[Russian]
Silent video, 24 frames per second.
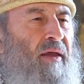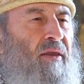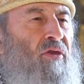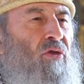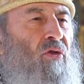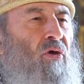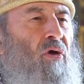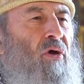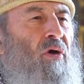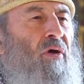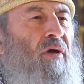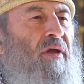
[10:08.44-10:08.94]

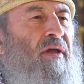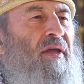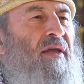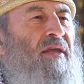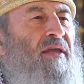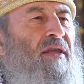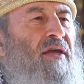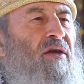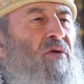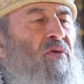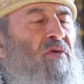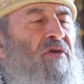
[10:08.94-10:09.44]
Но
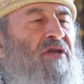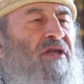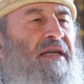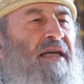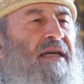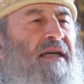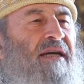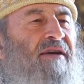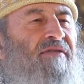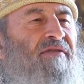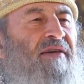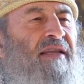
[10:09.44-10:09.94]
не у
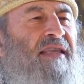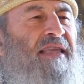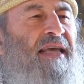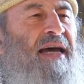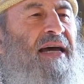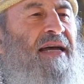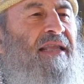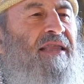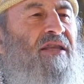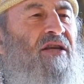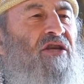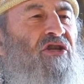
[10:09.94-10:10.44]
всех
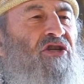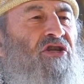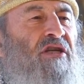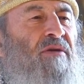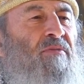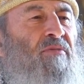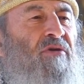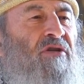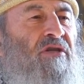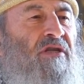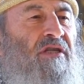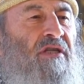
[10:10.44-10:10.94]
хватает
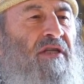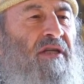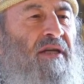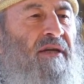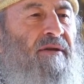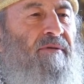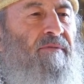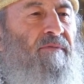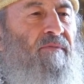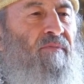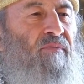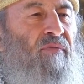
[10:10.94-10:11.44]

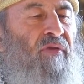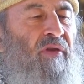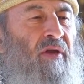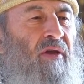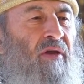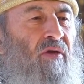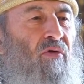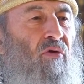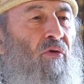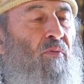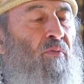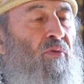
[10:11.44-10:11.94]
решимости.
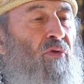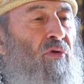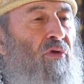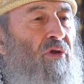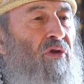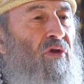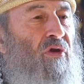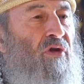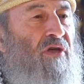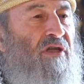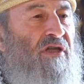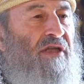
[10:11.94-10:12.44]
У
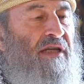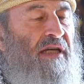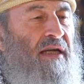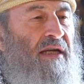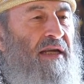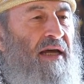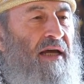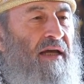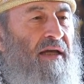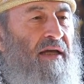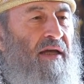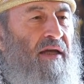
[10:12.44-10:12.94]
блудного
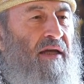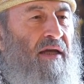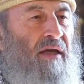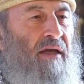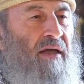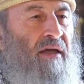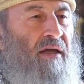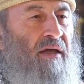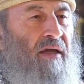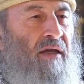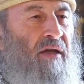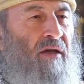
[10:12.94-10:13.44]
сына –
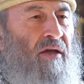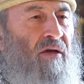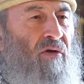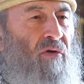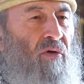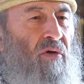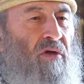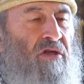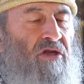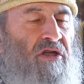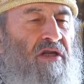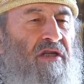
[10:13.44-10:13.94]

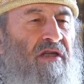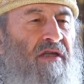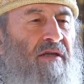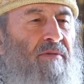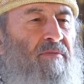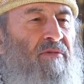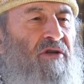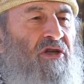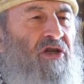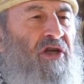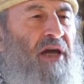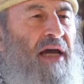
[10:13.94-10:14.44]
очень
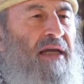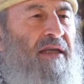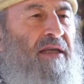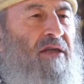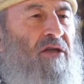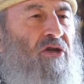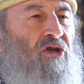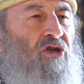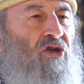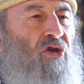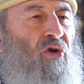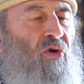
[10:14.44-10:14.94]

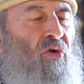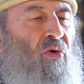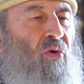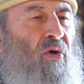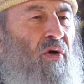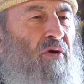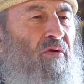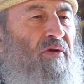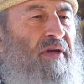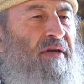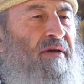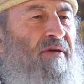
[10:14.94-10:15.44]
замечательно, что
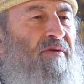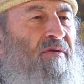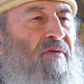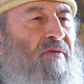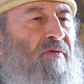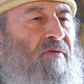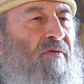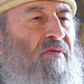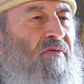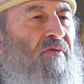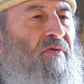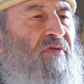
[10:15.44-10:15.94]
он
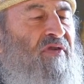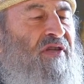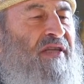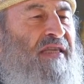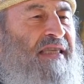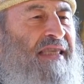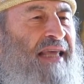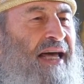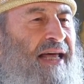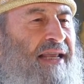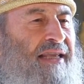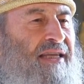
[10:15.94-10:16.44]

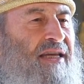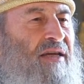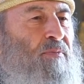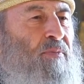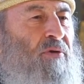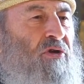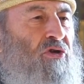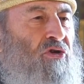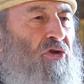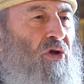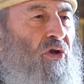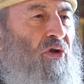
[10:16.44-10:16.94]
встал и
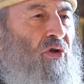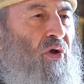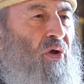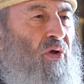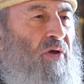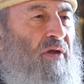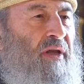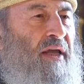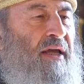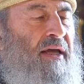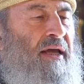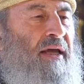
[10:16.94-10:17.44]
пошел.
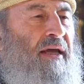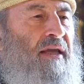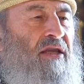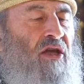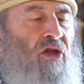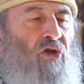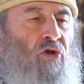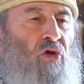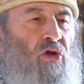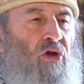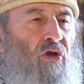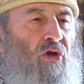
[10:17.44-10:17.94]
Он
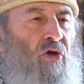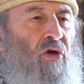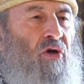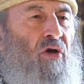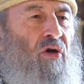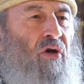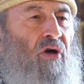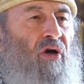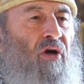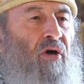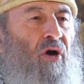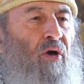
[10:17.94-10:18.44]
не только
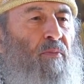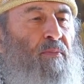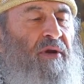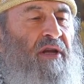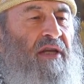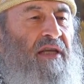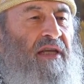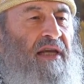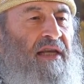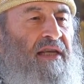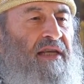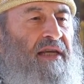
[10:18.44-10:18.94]

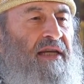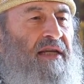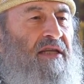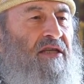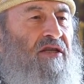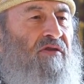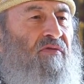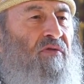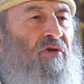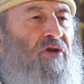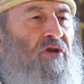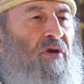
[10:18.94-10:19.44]
определил
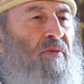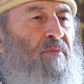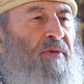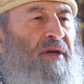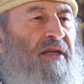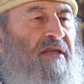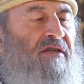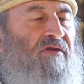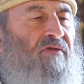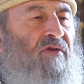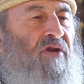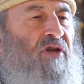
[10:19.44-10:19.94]
свое
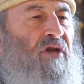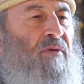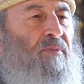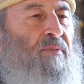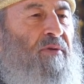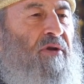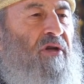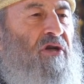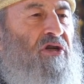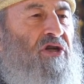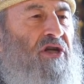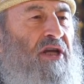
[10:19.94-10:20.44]
бедственное
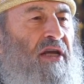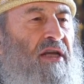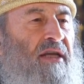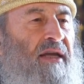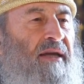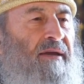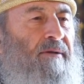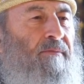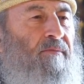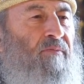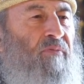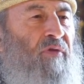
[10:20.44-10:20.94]

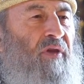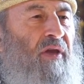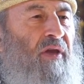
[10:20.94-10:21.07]
положение